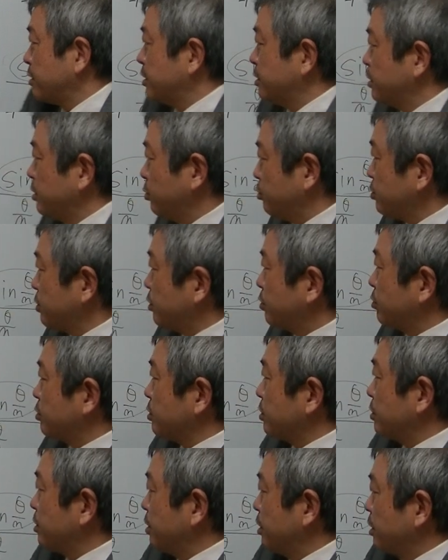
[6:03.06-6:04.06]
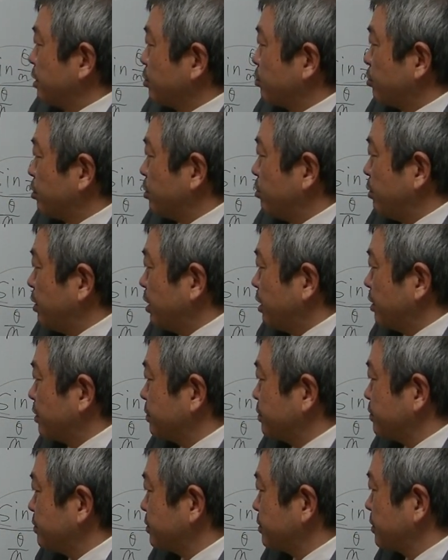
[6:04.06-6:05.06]
で。ってことはこれは
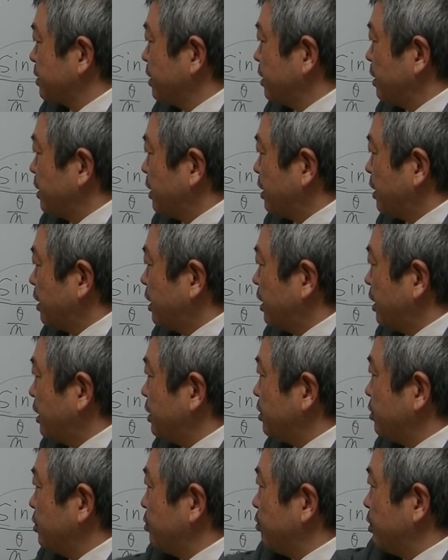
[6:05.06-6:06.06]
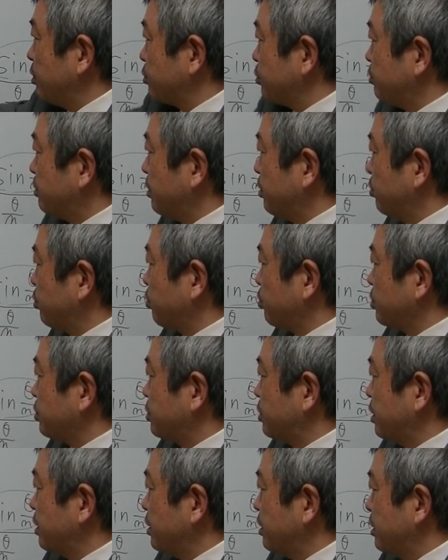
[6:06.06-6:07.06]
i はそのまま残っ
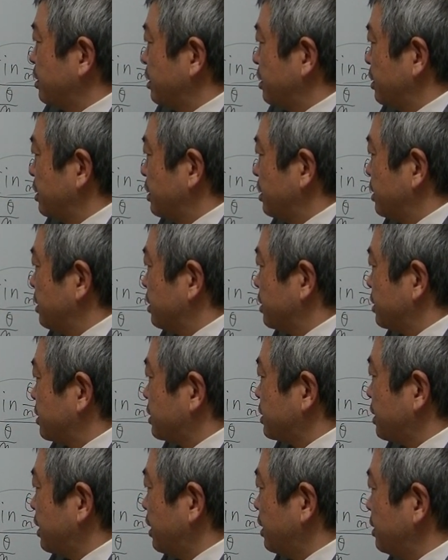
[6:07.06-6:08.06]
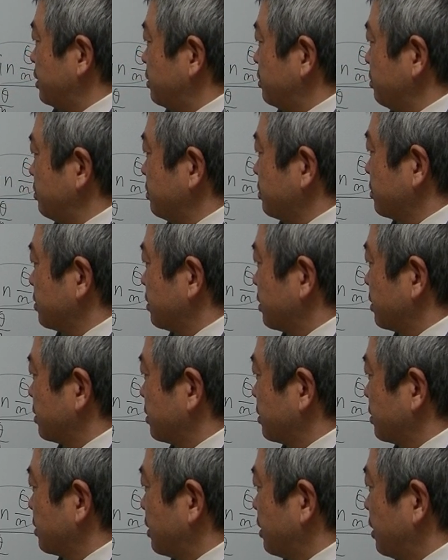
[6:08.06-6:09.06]
て sin
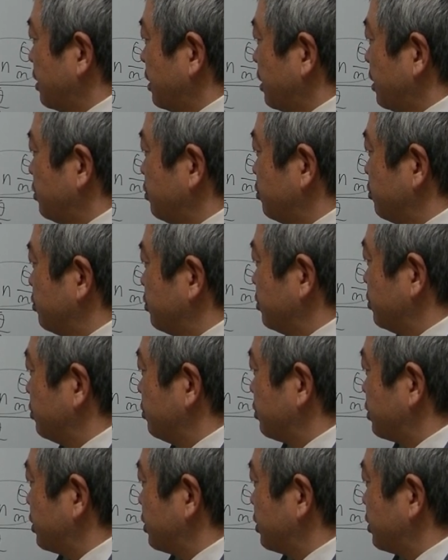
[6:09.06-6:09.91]
n 分の